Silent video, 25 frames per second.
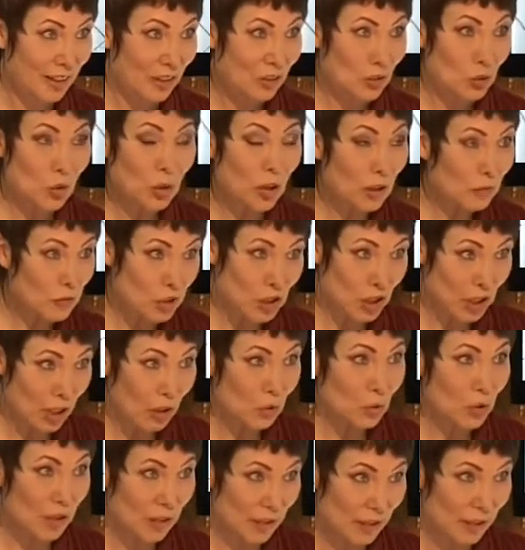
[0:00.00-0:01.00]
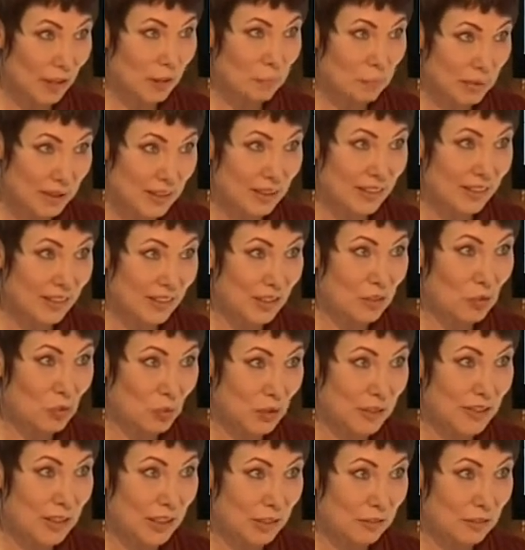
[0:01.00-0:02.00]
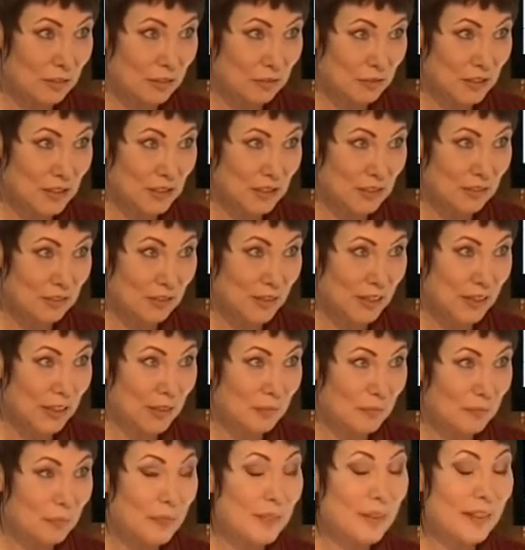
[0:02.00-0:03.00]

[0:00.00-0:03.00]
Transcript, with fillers: Только вчера уехали последние гости этого фестиваля. Это Фокша?